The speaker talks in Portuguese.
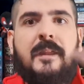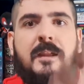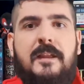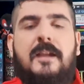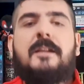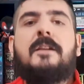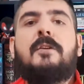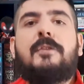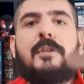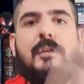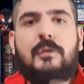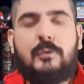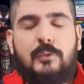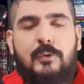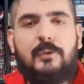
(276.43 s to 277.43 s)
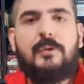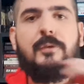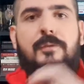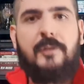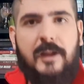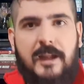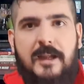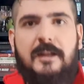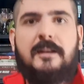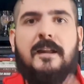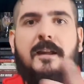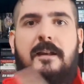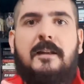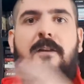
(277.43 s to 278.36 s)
E aí os Screw vêm, né?